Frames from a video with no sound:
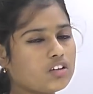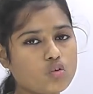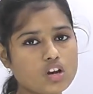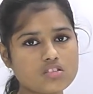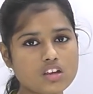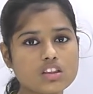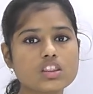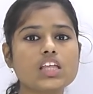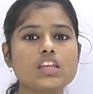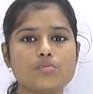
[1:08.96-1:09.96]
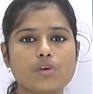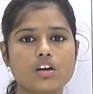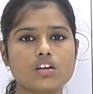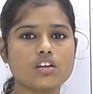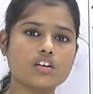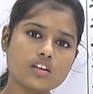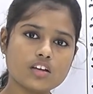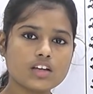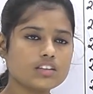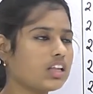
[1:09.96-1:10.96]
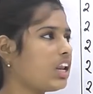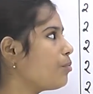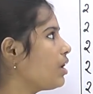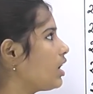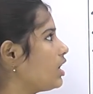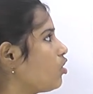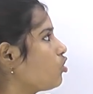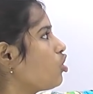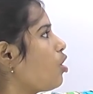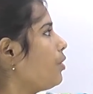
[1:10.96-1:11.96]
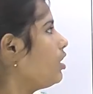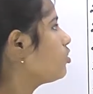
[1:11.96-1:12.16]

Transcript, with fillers: অ্যাড করেছি তিনবার তাহলে আমার এখানে কত হবে